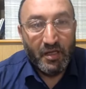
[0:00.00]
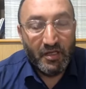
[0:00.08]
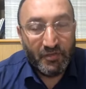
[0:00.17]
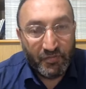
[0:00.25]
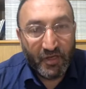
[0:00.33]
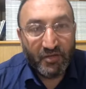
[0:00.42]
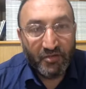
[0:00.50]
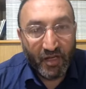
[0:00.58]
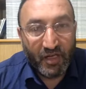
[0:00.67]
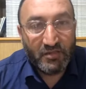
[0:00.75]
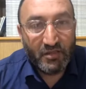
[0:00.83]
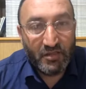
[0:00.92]
iftar
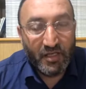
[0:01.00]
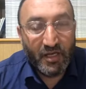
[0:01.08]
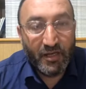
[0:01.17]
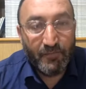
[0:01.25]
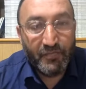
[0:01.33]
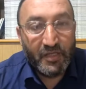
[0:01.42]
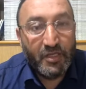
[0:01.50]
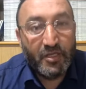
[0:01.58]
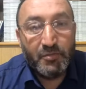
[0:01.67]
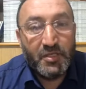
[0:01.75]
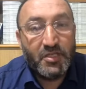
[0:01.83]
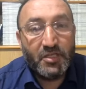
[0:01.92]
saatinde
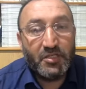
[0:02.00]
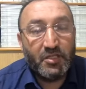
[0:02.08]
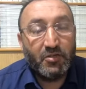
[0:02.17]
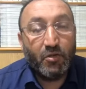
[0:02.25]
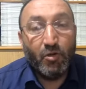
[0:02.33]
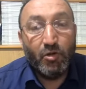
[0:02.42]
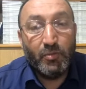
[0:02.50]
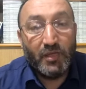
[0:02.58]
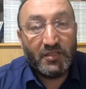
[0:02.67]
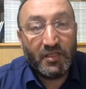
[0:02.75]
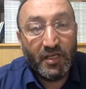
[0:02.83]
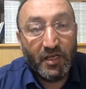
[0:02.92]
20 çeşit
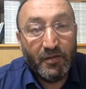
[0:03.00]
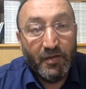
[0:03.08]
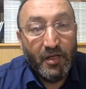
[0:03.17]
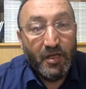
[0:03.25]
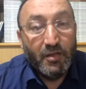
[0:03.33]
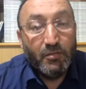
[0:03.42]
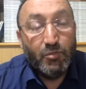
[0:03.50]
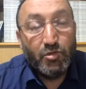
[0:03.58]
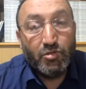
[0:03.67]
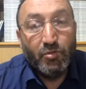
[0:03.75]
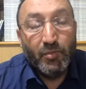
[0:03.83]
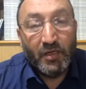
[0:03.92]
olmasa
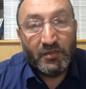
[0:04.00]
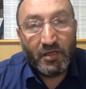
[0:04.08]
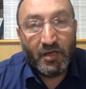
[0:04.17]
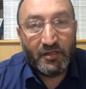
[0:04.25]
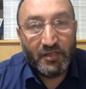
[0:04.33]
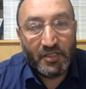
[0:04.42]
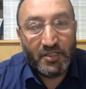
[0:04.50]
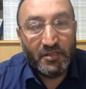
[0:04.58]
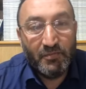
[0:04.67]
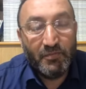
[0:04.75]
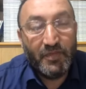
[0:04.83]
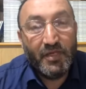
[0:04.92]
Müslüman
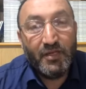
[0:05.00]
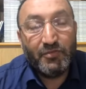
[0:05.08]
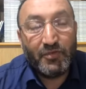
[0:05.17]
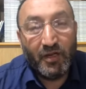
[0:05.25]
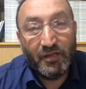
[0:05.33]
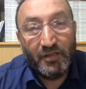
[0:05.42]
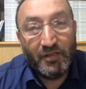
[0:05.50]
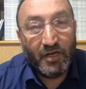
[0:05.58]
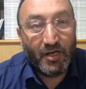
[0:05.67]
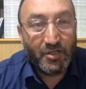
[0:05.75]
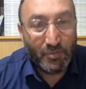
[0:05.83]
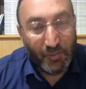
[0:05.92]
kardeşim iftarını
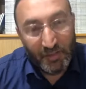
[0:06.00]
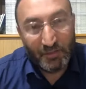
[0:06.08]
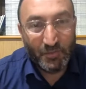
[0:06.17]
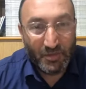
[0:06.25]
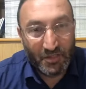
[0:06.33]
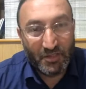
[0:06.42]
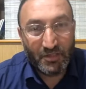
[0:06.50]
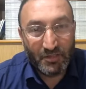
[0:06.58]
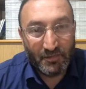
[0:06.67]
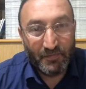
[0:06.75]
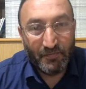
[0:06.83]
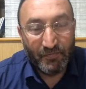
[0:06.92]
açmazmış.
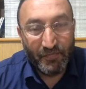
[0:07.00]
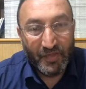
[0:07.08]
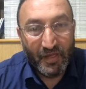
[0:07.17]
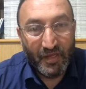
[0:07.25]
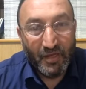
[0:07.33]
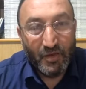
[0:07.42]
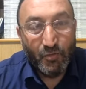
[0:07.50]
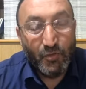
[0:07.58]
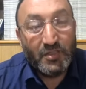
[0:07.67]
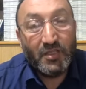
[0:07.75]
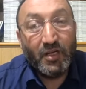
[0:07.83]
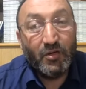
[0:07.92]

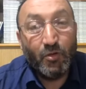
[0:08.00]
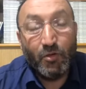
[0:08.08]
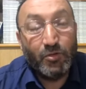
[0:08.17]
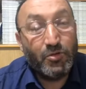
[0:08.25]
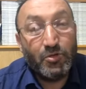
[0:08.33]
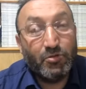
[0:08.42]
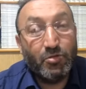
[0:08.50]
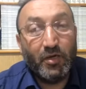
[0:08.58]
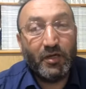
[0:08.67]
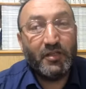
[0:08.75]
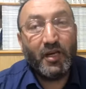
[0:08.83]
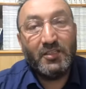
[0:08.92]
Visal orucu
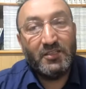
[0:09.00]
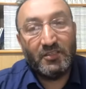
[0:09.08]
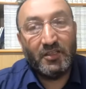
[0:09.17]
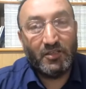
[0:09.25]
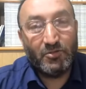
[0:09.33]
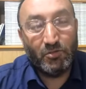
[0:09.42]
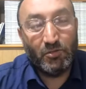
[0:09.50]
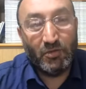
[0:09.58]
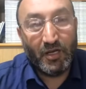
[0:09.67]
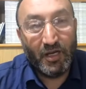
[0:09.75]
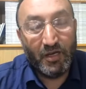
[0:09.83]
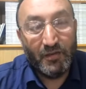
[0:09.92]
tutardı Hazreti
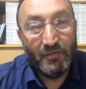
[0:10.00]
Resulullah.